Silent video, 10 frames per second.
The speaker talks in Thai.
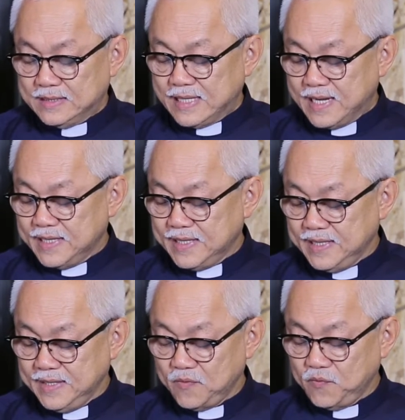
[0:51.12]
ใน
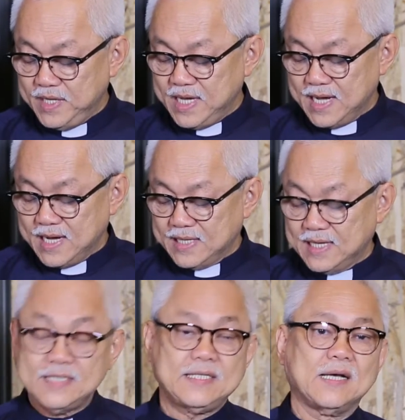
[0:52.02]
วิหาร
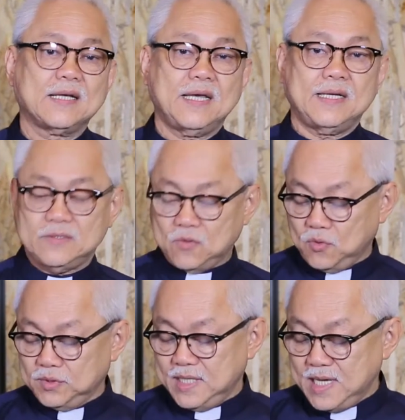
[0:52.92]
และสังเกตค
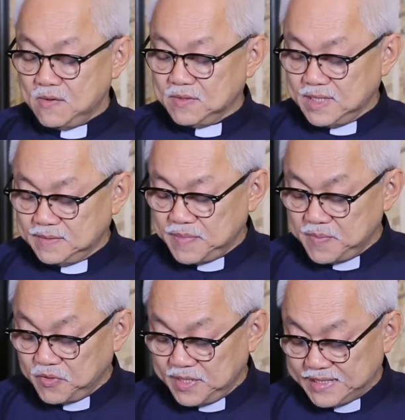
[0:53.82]
นที่เอาเงินไป
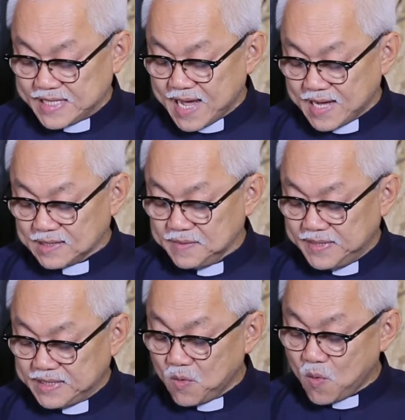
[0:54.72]
บริจาคหรือไป
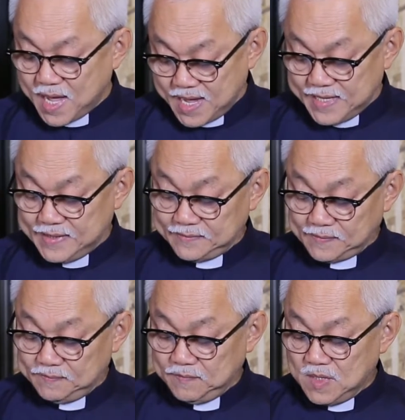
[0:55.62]
ถวาย
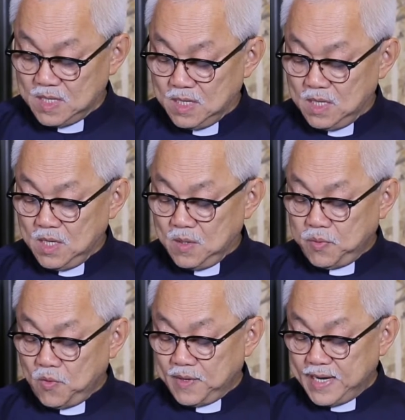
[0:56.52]
พ
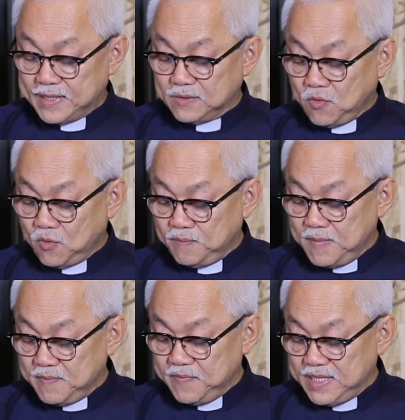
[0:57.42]
งเห็นคน
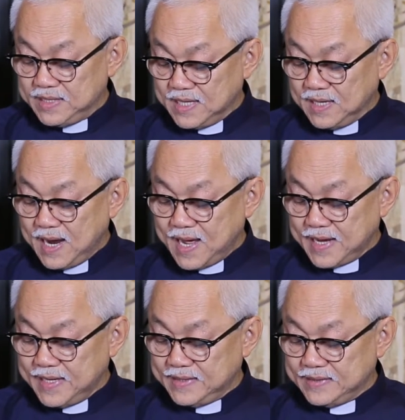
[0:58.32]
มั่งมีทั้งหลาย
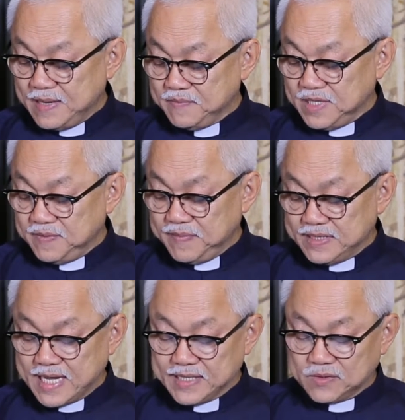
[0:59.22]
นำเงินไป
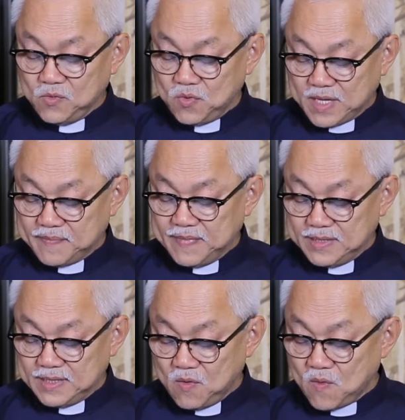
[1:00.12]
ใส่ตู้เก็บเงิน
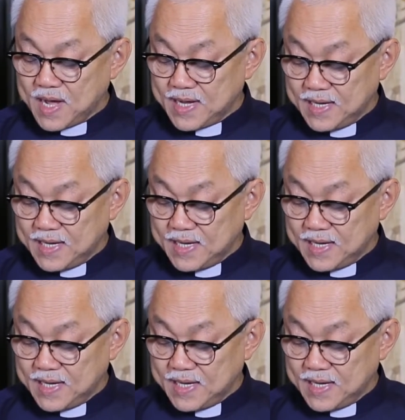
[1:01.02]
ถวาย